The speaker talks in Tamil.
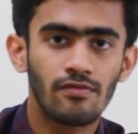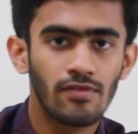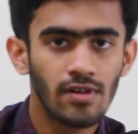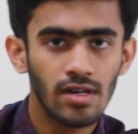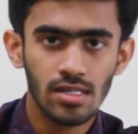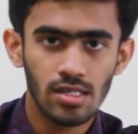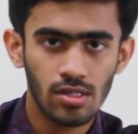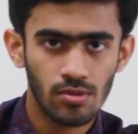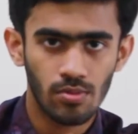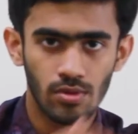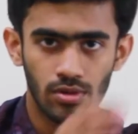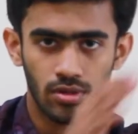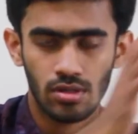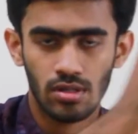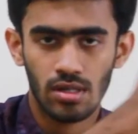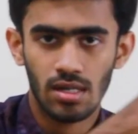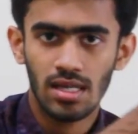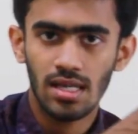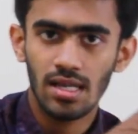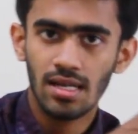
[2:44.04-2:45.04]
ஃபர்ஸ்ட்
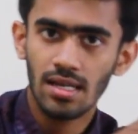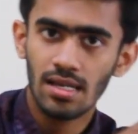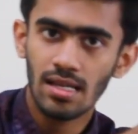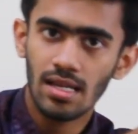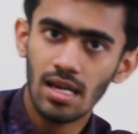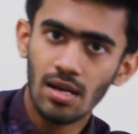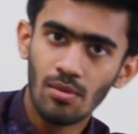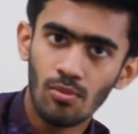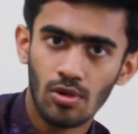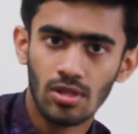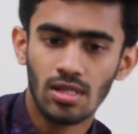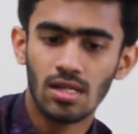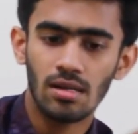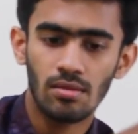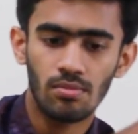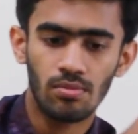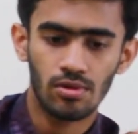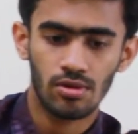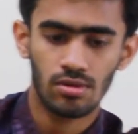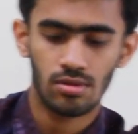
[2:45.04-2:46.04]
பொசிஷன் இருக்கிறதுலேயே
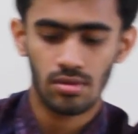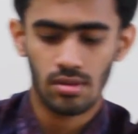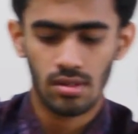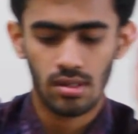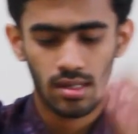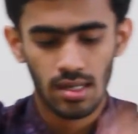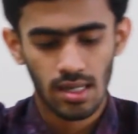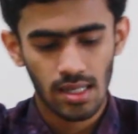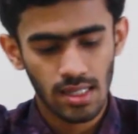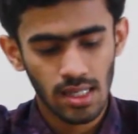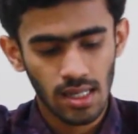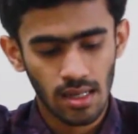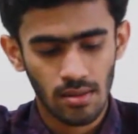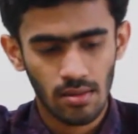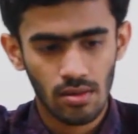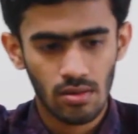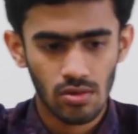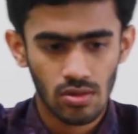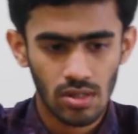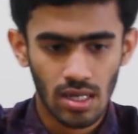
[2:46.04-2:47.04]
முதல் பொசிஷன் ரைட்டா
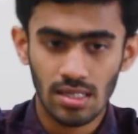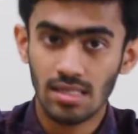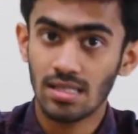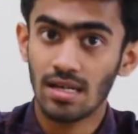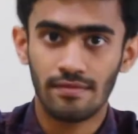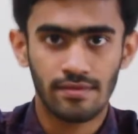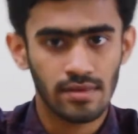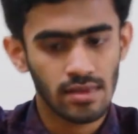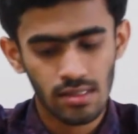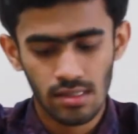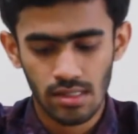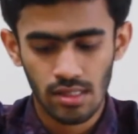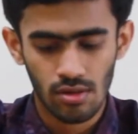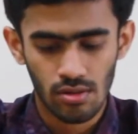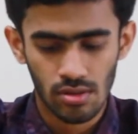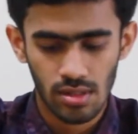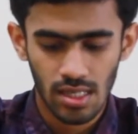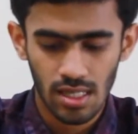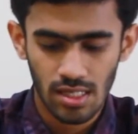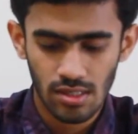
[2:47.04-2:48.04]
ஸோ அதுதான் வந்து
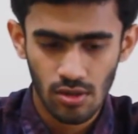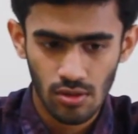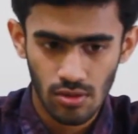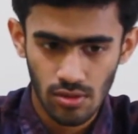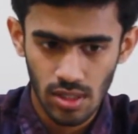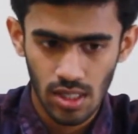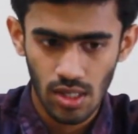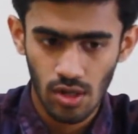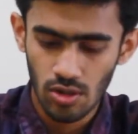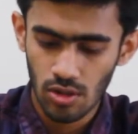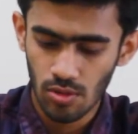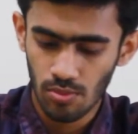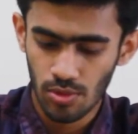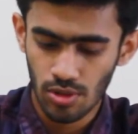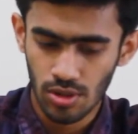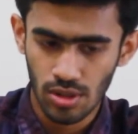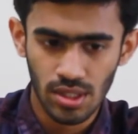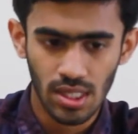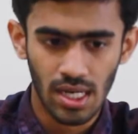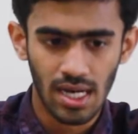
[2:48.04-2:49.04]
ஜீரோத் இண்டெக்ஸ் ஸோ ஜீரோத்
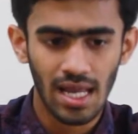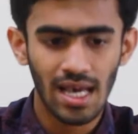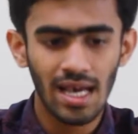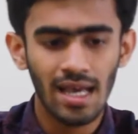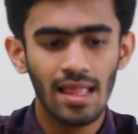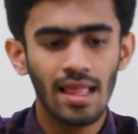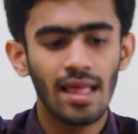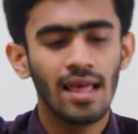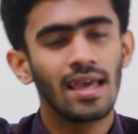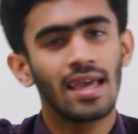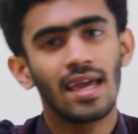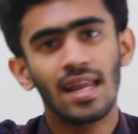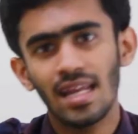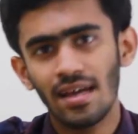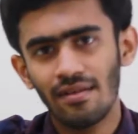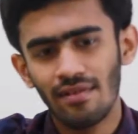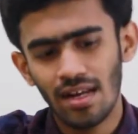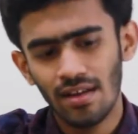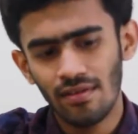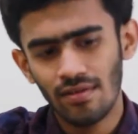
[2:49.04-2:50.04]
பொசிஷனில்
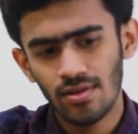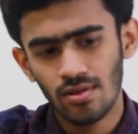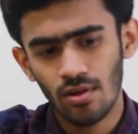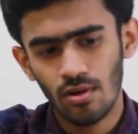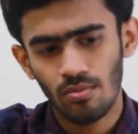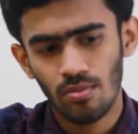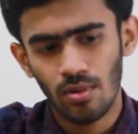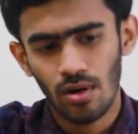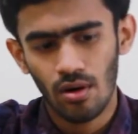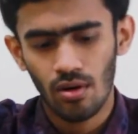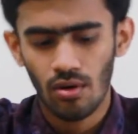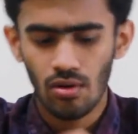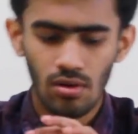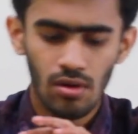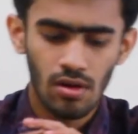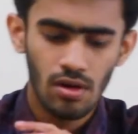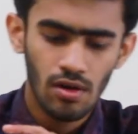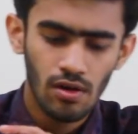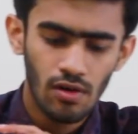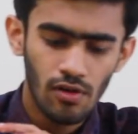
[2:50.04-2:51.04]
என்ன வேல்யூவை ஸ்டோர் பண்ணணும்
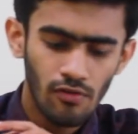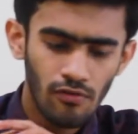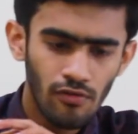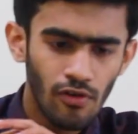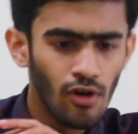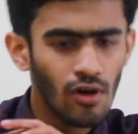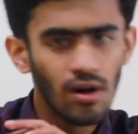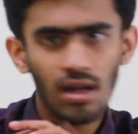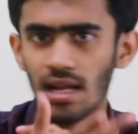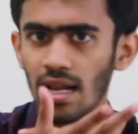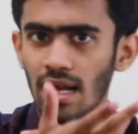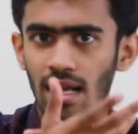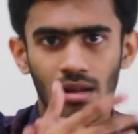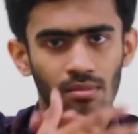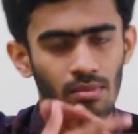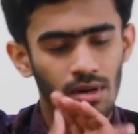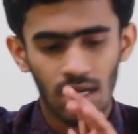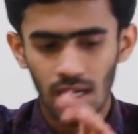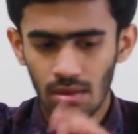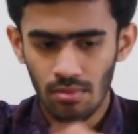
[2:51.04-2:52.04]
ஃபோருங்கிற
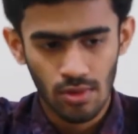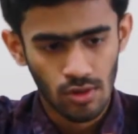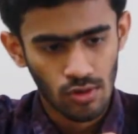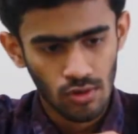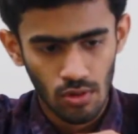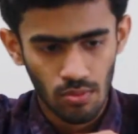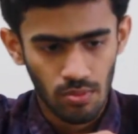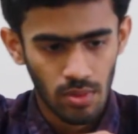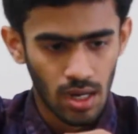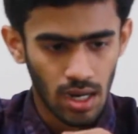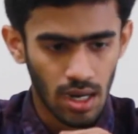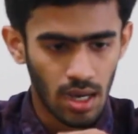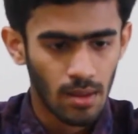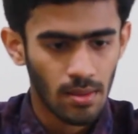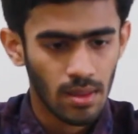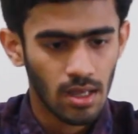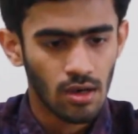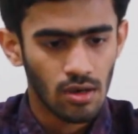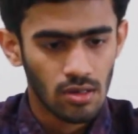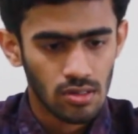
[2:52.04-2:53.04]
எலமெண்ட்டை நம்ம ஸ்டோர்
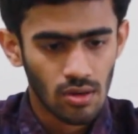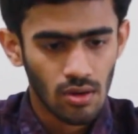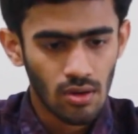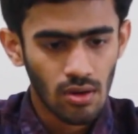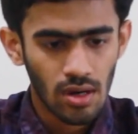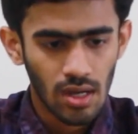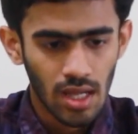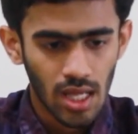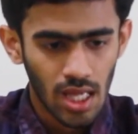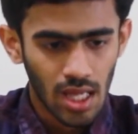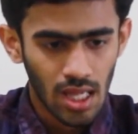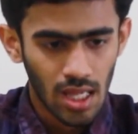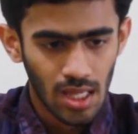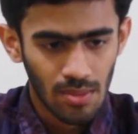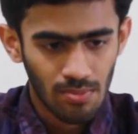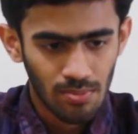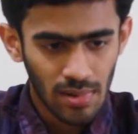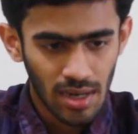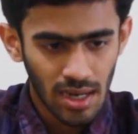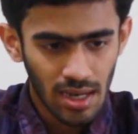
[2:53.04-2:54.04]
பண்ணலாம் ஸோ
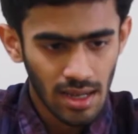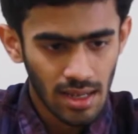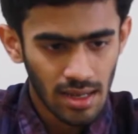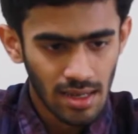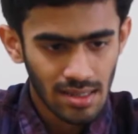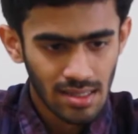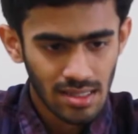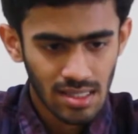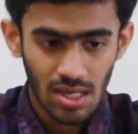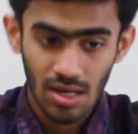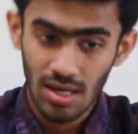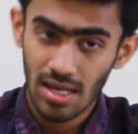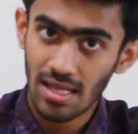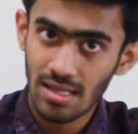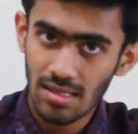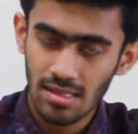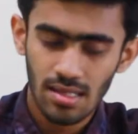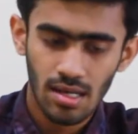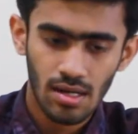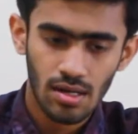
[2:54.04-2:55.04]
இப்போ லிஸ்ட் அட்
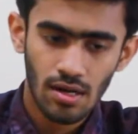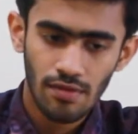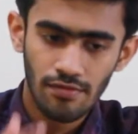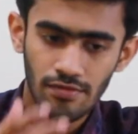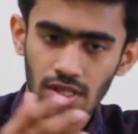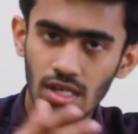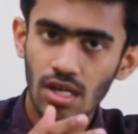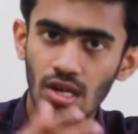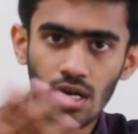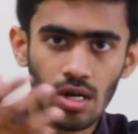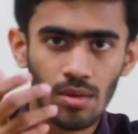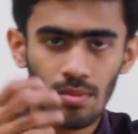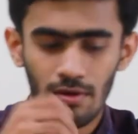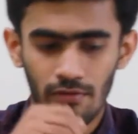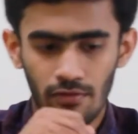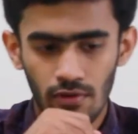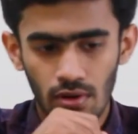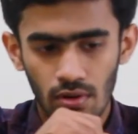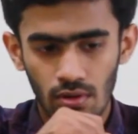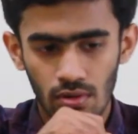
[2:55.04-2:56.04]
இன்சர்ட் ஆஃப் ஜீரோ
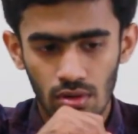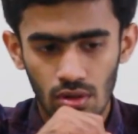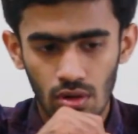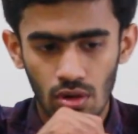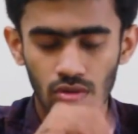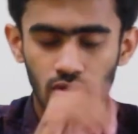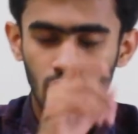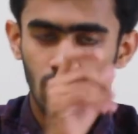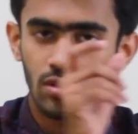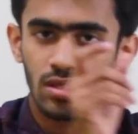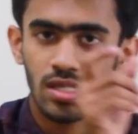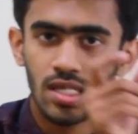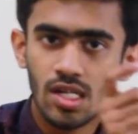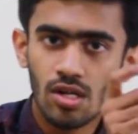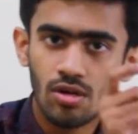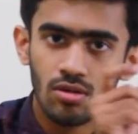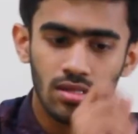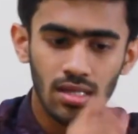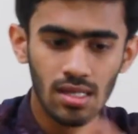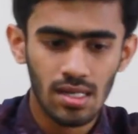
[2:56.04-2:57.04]
கமா ஃபோர்னு கொடுத்துருக்கோம் ஸோ
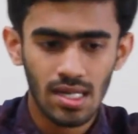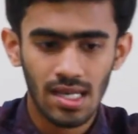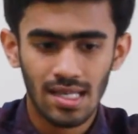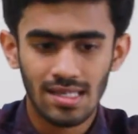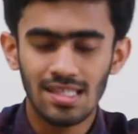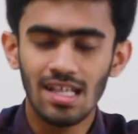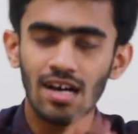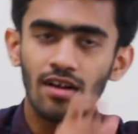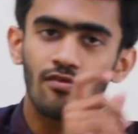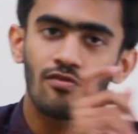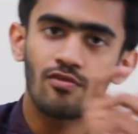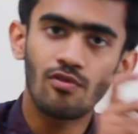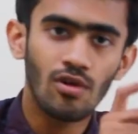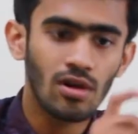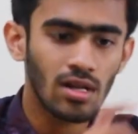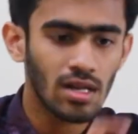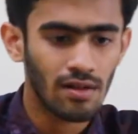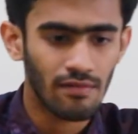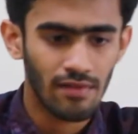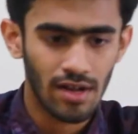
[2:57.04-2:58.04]
ஜீரோத் இண்டெக்ஸில்
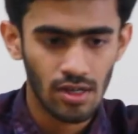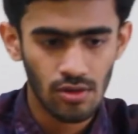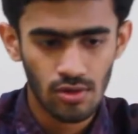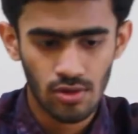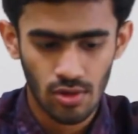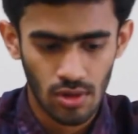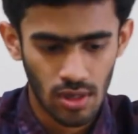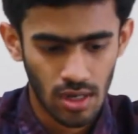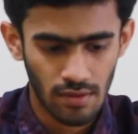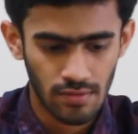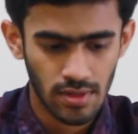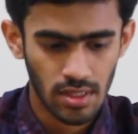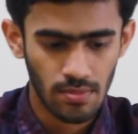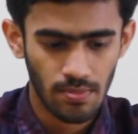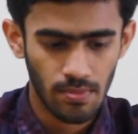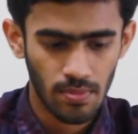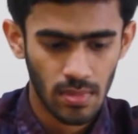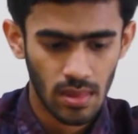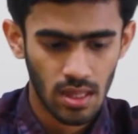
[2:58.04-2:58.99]
ஃபோருங்கிற வேல்யூ ஸ்டோர் ஆகுது